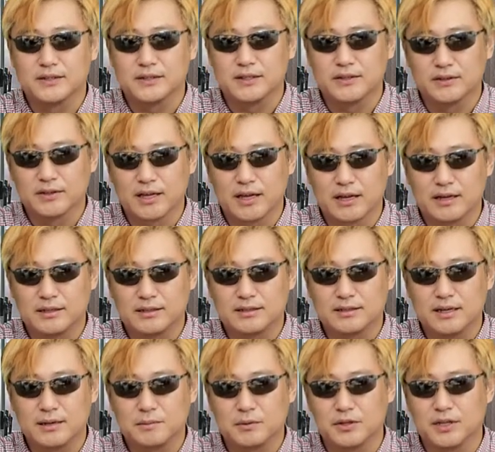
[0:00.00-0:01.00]
이런 게
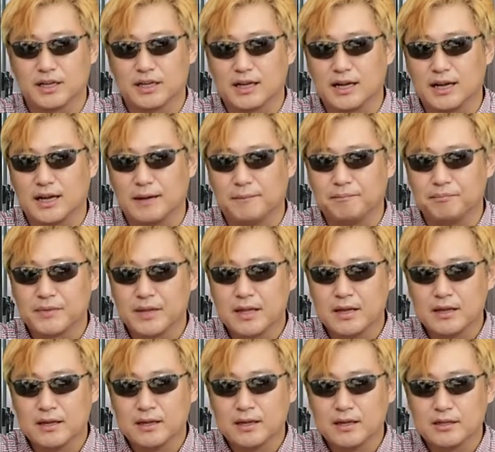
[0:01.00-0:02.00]
크다 보니까
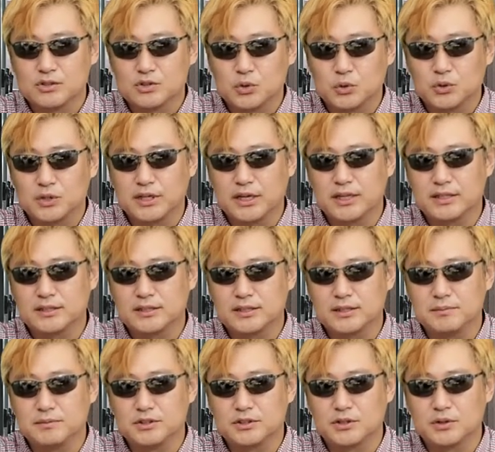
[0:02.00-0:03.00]
초기에는
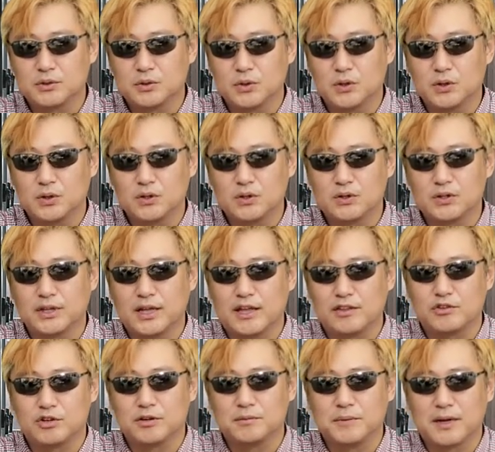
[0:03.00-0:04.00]
힘들어도
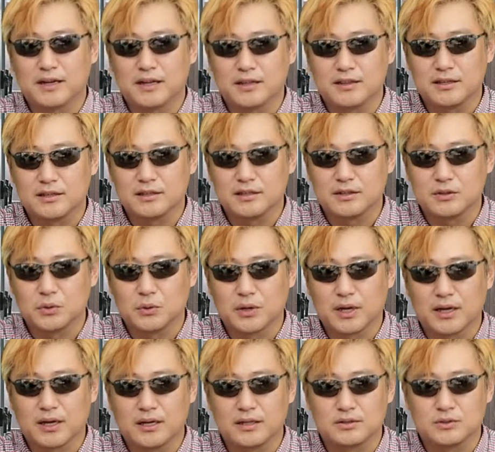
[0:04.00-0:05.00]
네트워크 마케팅을
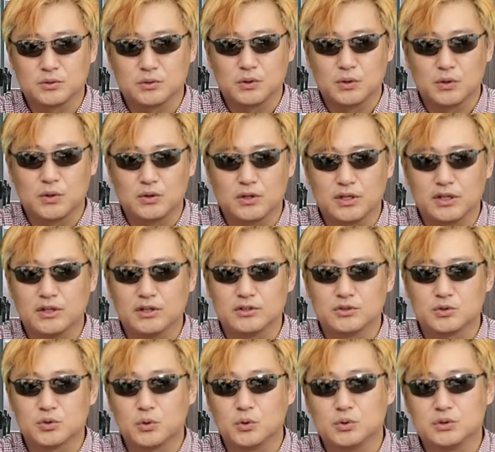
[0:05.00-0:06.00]
통해 가지고 이런
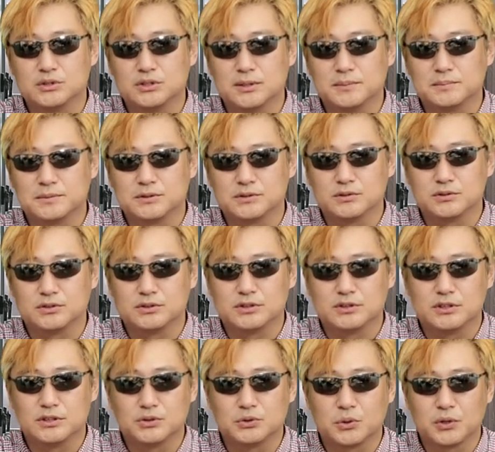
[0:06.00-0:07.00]
좋은
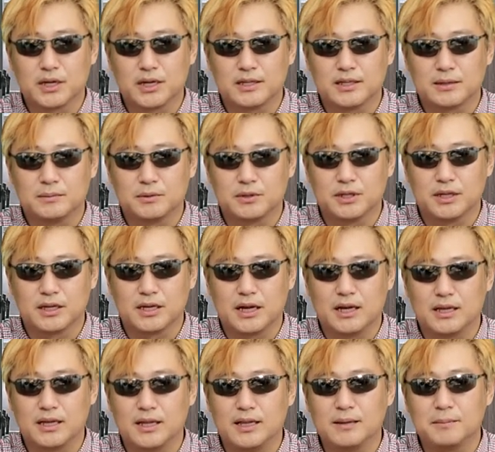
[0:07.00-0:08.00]
제품군들을 소개하다
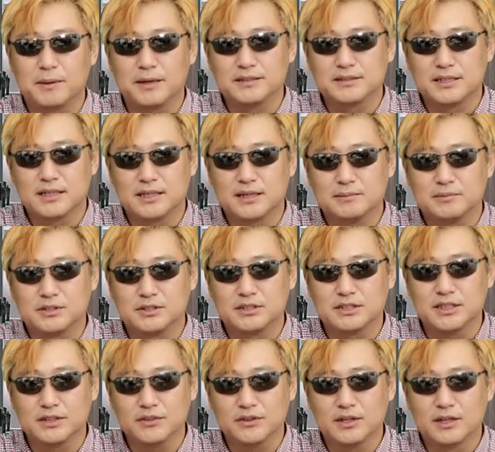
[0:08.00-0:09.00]
보니까 일반
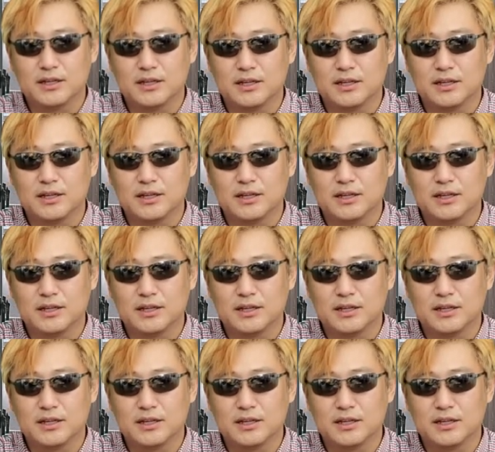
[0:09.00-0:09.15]
사람들은